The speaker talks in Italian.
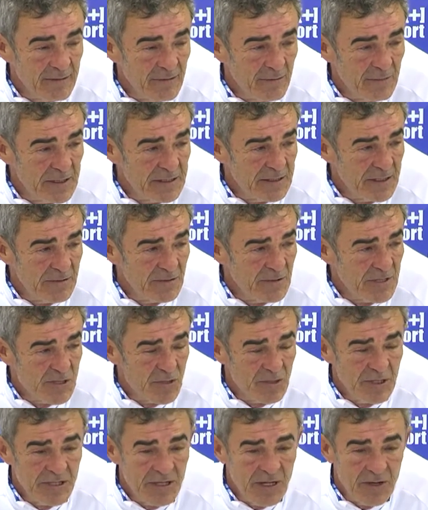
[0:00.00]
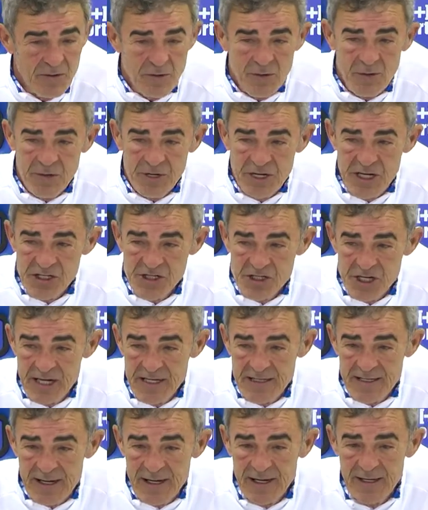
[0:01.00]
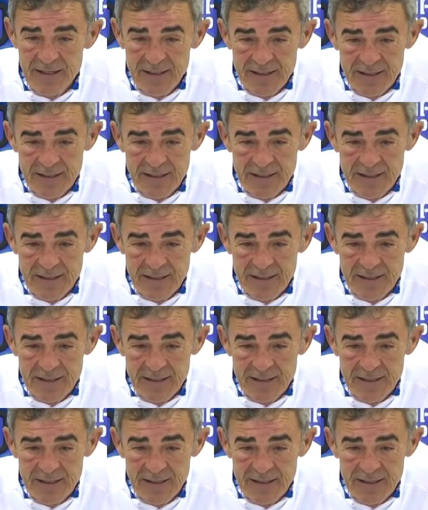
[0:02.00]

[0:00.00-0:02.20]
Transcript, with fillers: commettendo i soliti errori, eccetera.